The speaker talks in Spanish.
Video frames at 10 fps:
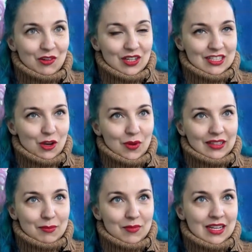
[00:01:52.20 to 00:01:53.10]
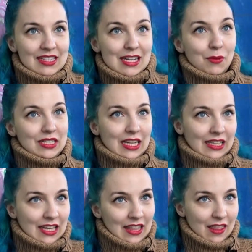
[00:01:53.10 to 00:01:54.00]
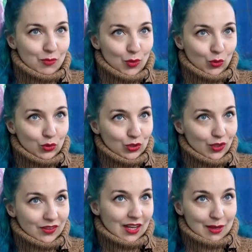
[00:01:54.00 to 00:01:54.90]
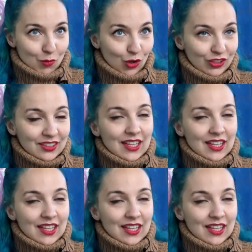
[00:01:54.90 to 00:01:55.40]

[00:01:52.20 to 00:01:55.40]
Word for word: con esta obra también es la versatilidad del producto, del limón,